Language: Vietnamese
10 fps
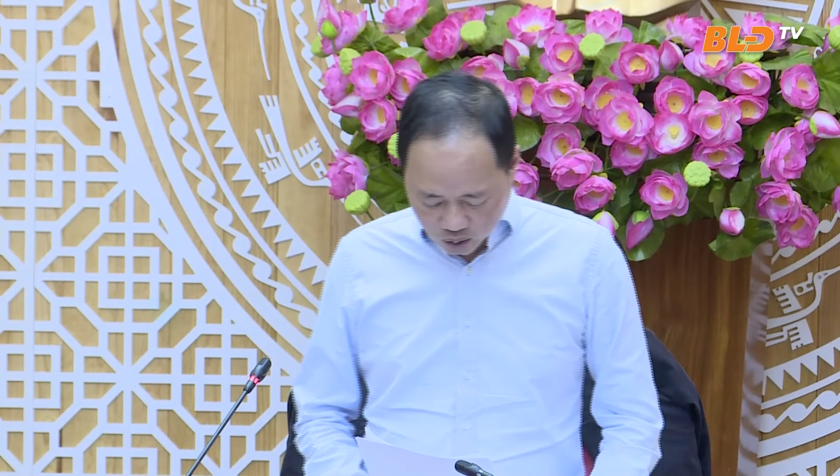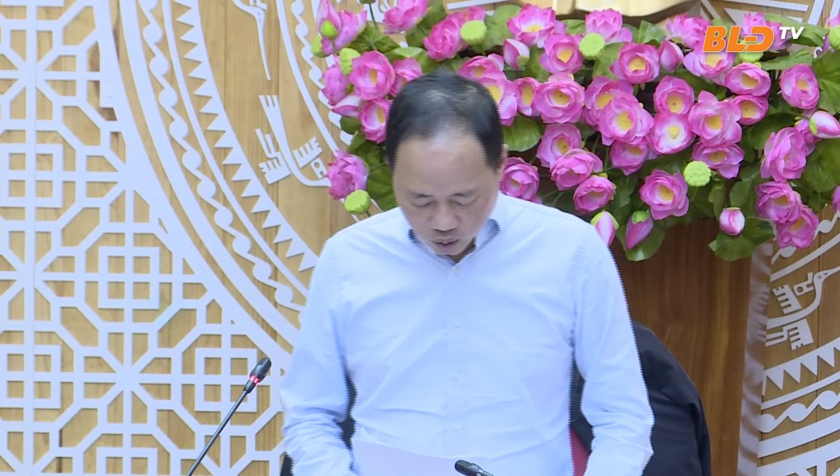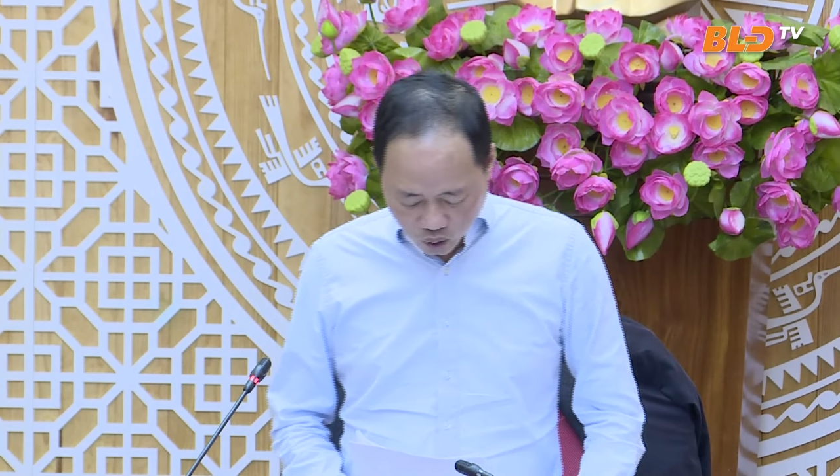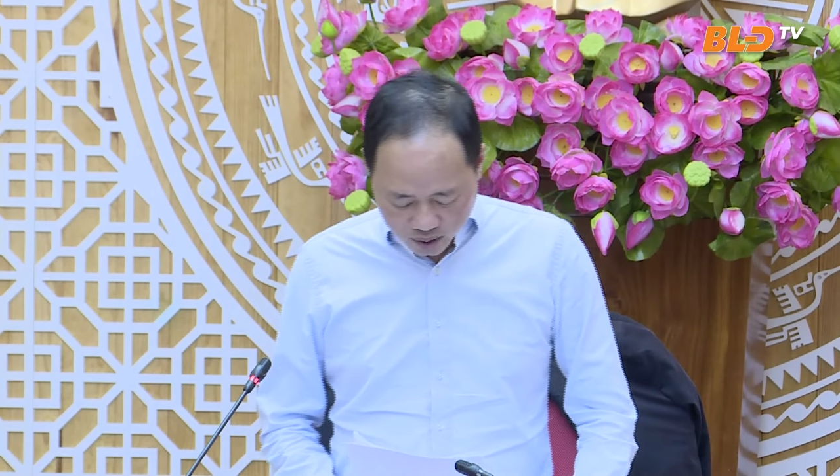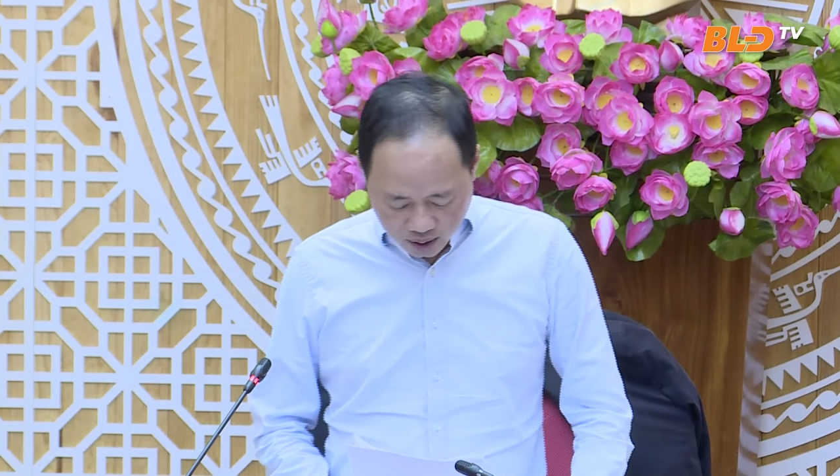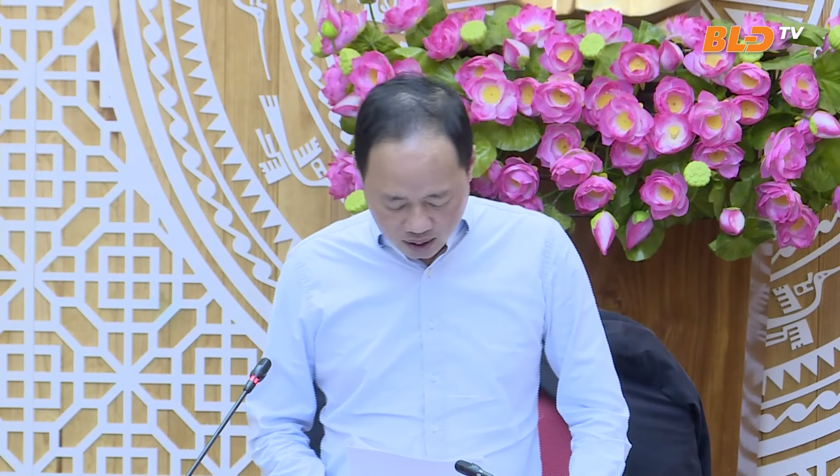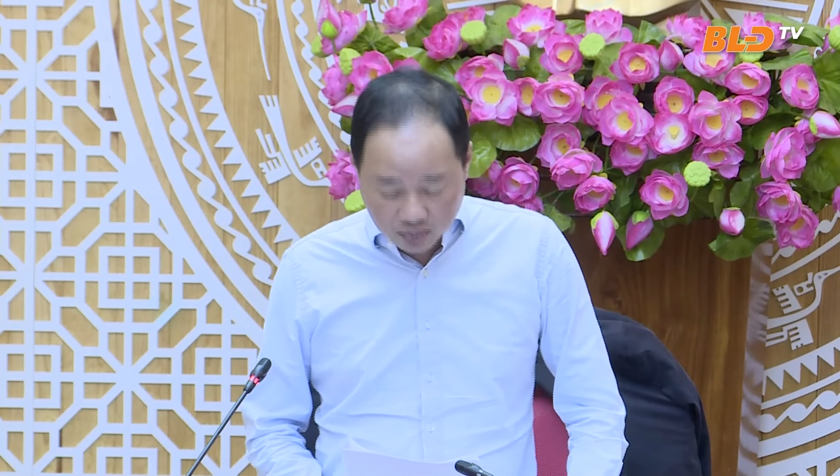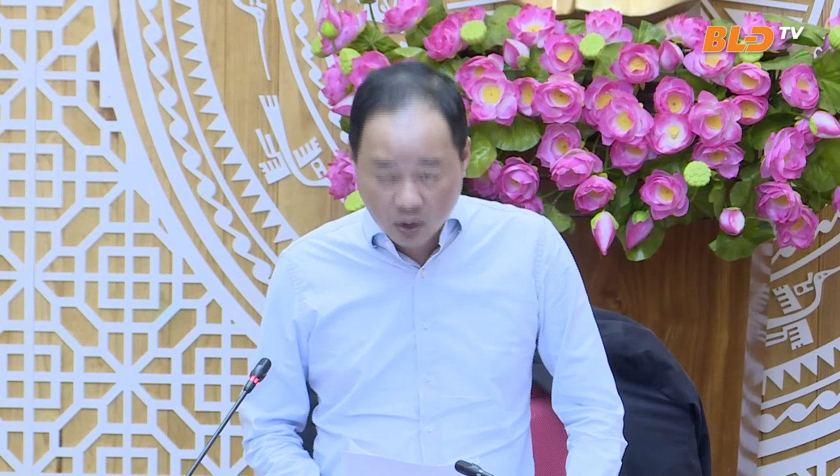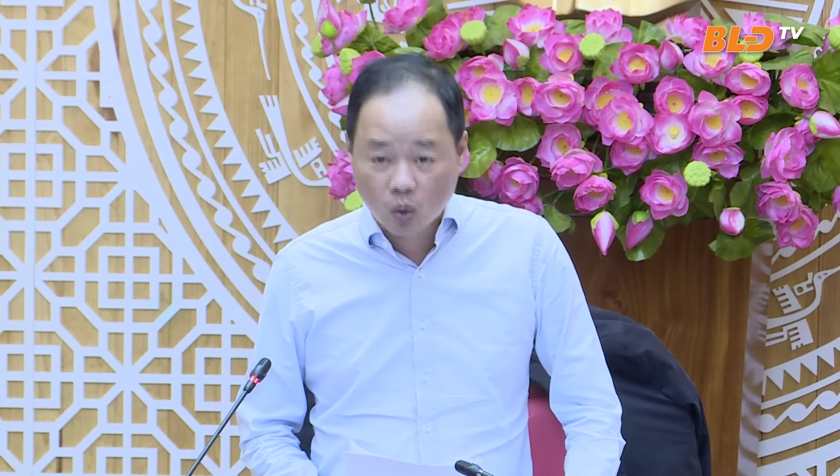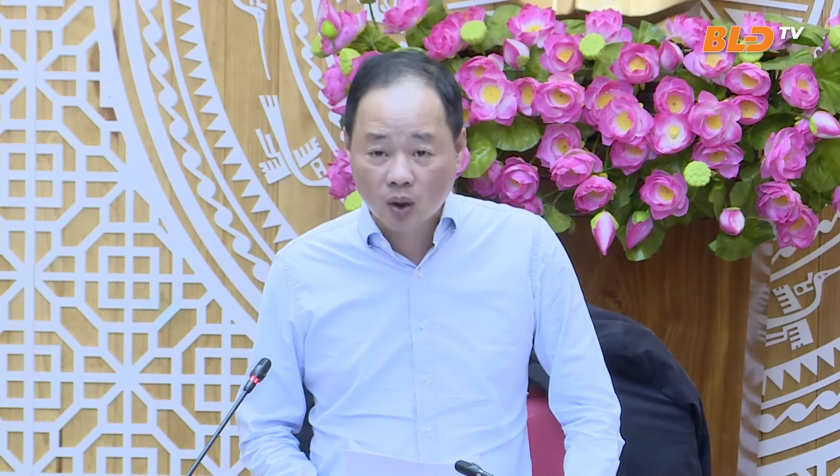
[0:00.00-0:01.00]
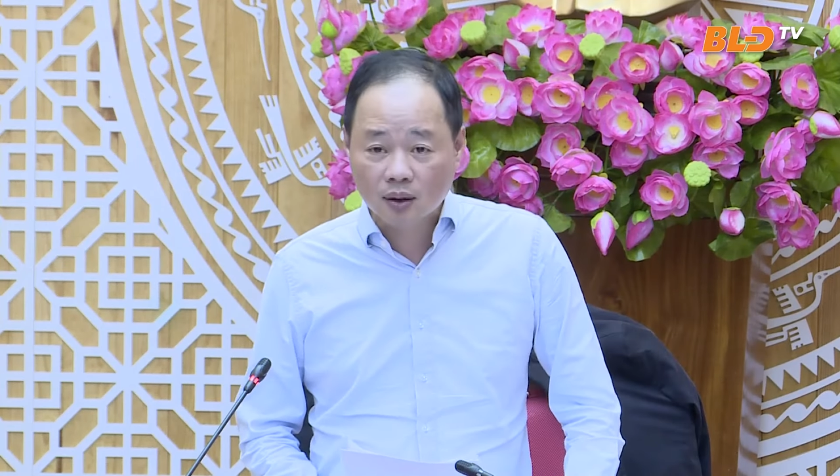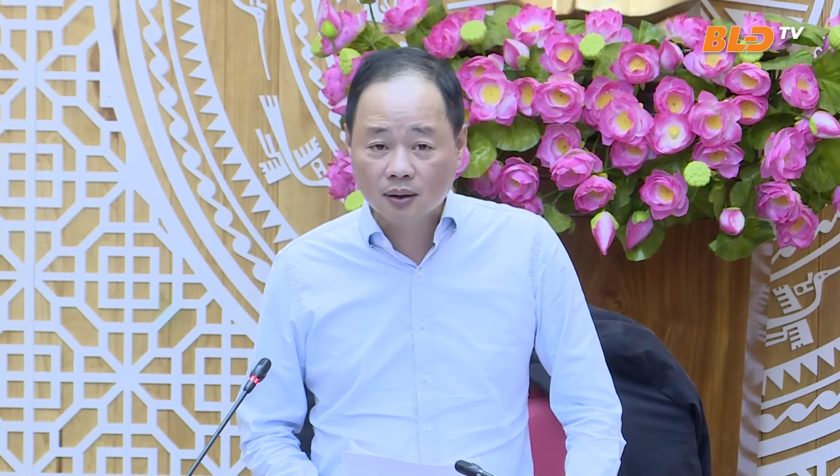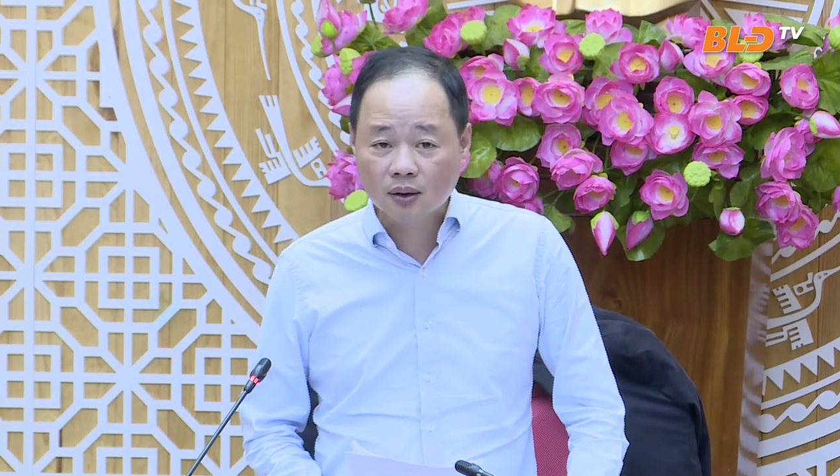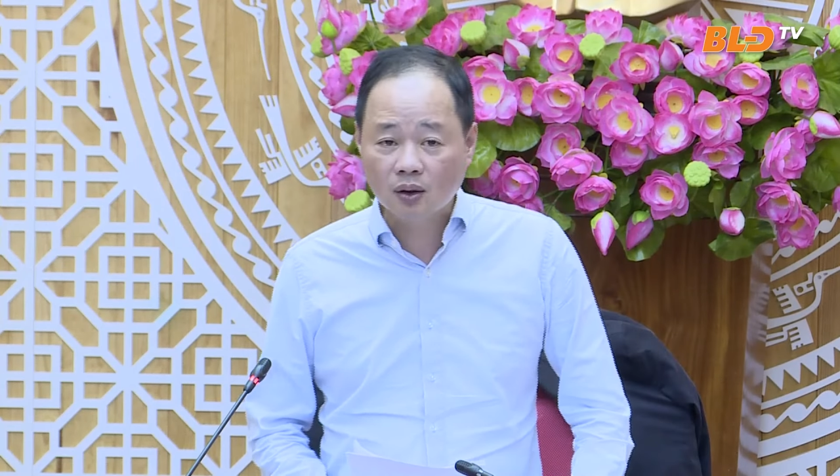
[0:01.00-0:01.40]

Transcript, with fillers: chúng tôi thực sự mong muốn